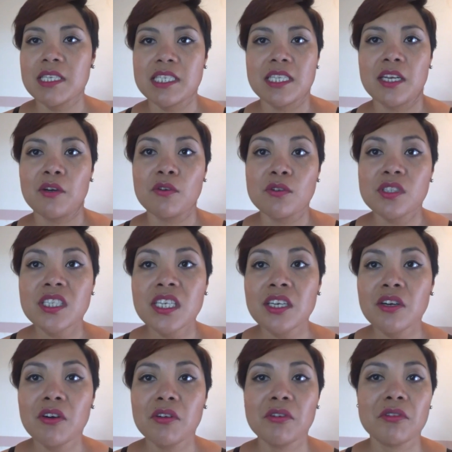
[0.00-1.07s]
más tengo
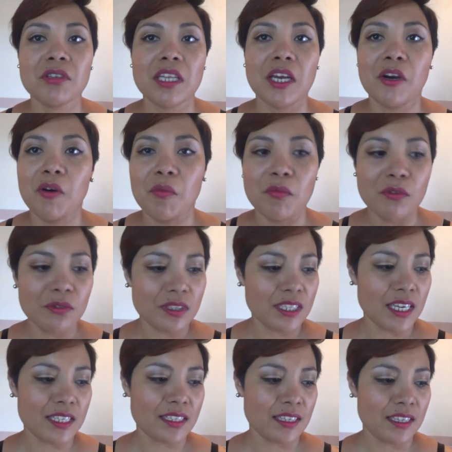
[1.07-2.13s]
5, no tengo
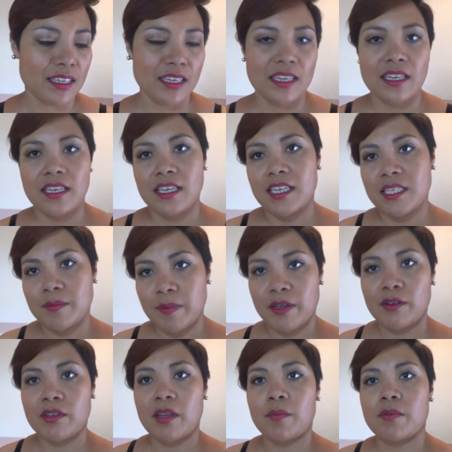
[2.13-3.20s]
muchas.
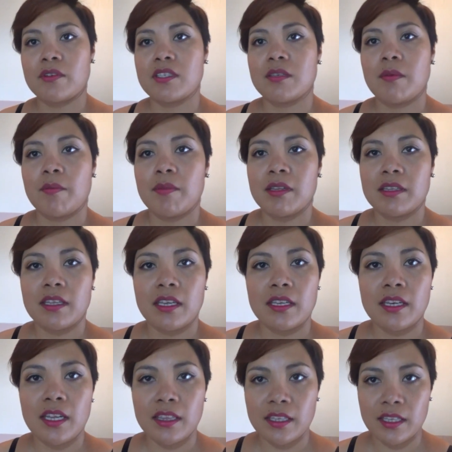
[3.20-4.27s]
Espero ya próximamente
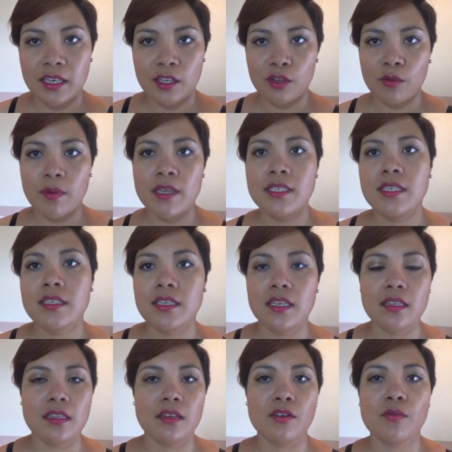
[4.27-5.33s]
ir adquiriendo más. Y es que
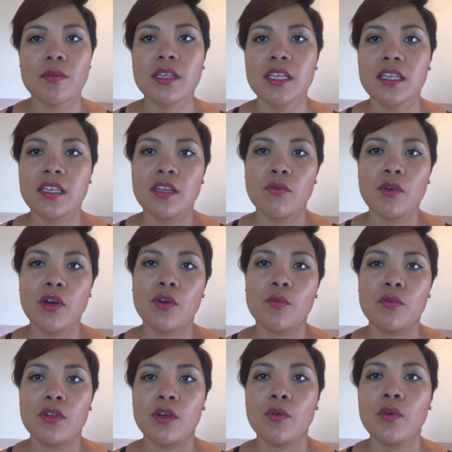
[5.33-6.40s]
anteriormente tenía una
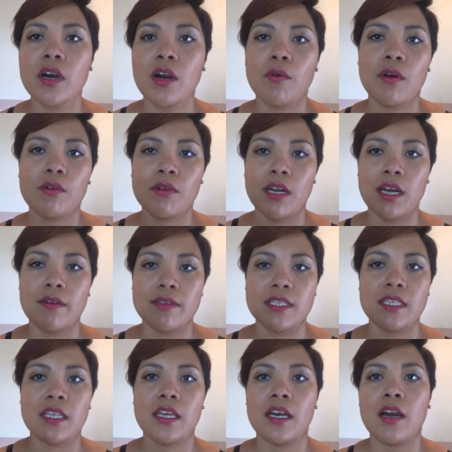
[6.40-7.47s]
como de un jaguar, una
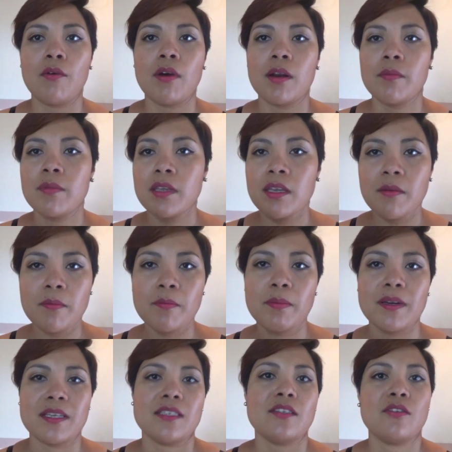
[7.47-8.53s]
cabecita de jaguar bien
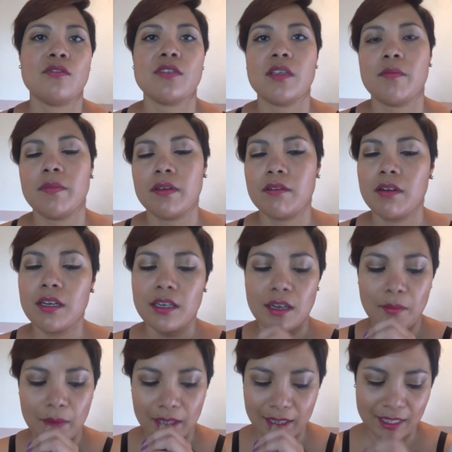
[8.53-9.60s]
preciosa, pero
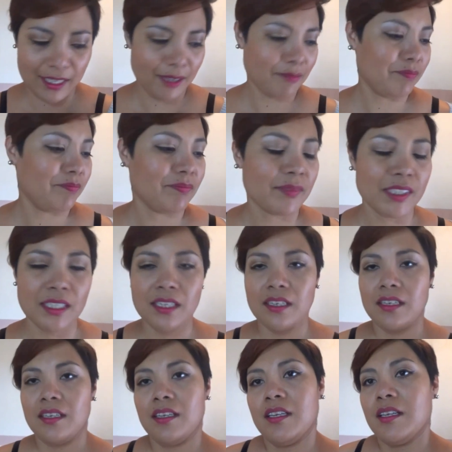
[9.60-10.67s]
la maté.
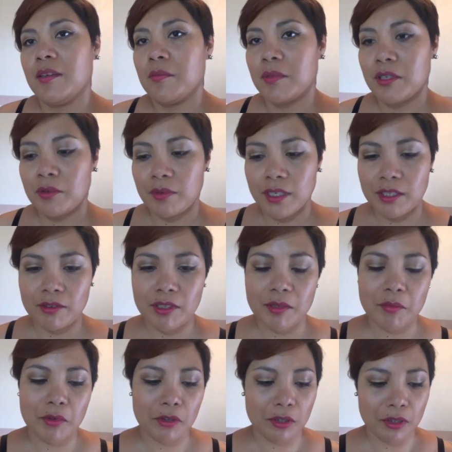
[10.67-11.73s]
Pero bueno,
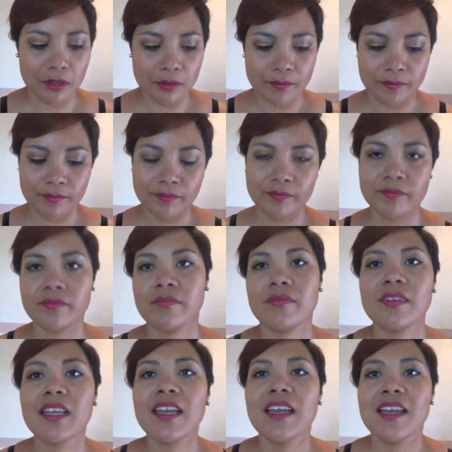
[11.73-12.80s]
ni modo.
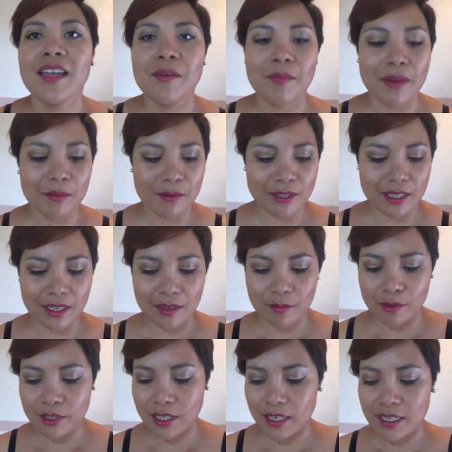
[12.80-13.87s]
Vamos a
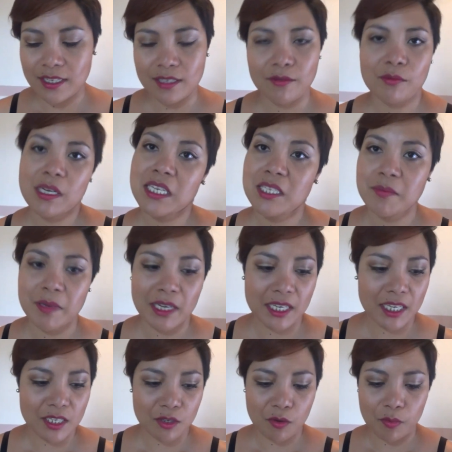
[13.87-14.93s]
mostrarles unas
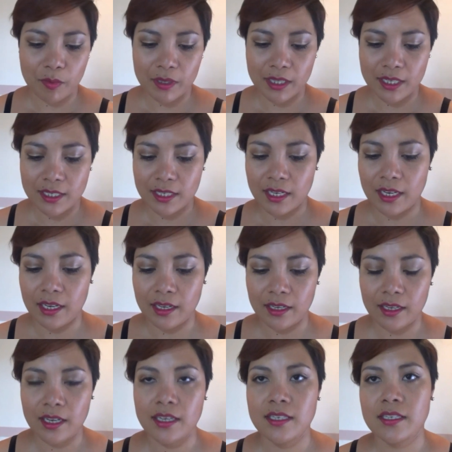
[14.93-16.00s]
pequeñas compritas que,
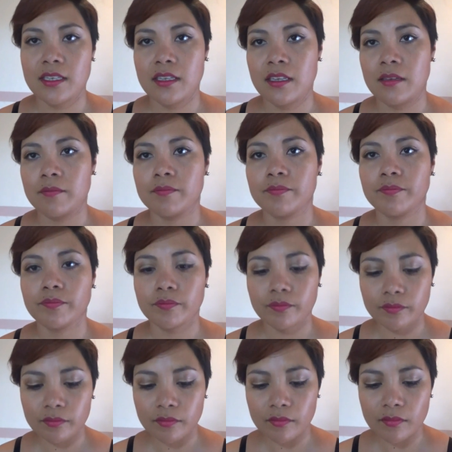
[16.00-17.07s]
que hice
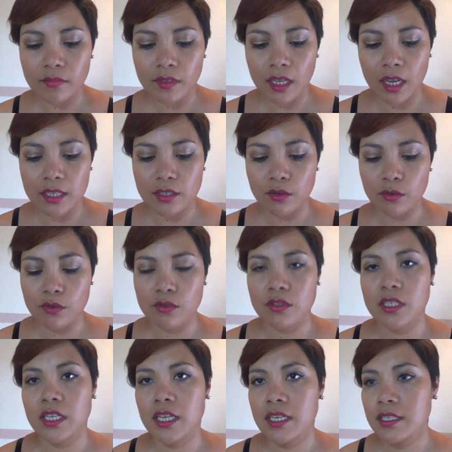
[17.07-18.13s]
hace
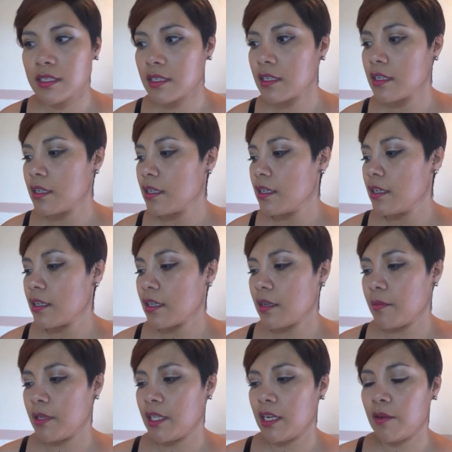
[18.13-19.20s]
unos días
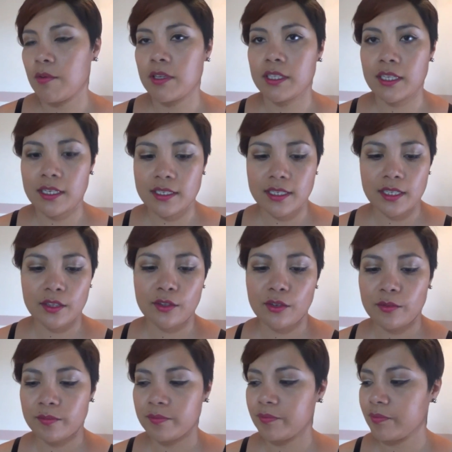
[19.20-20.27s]
que me di la vuelta al
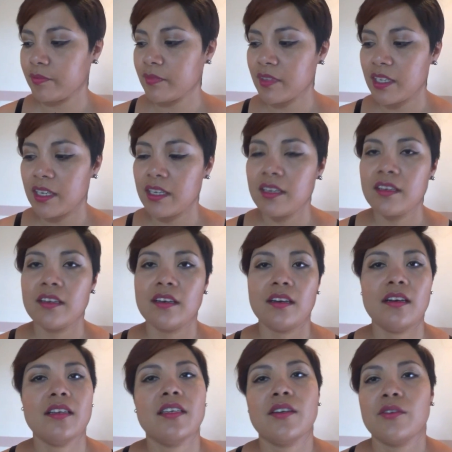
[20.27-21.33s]
centro.
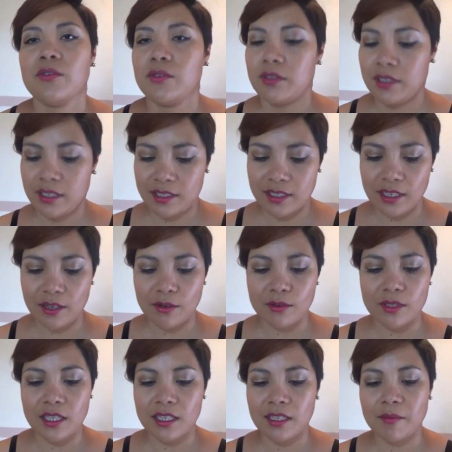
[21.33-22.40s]
Ay, encontré esta
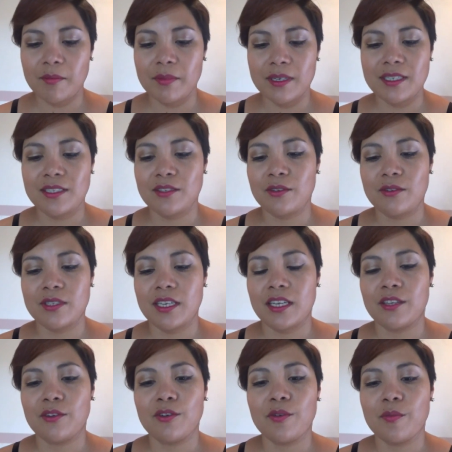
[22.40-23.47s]
cosa tan preciosa
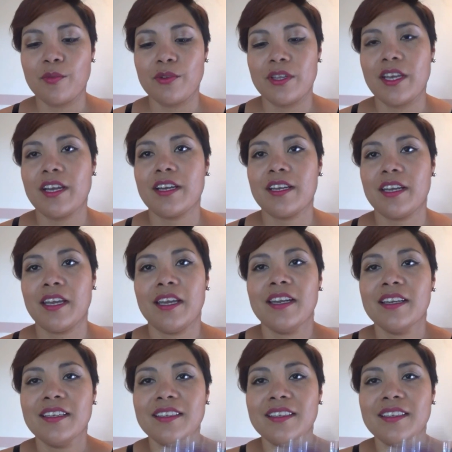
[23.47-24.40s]
que no lo podía creer.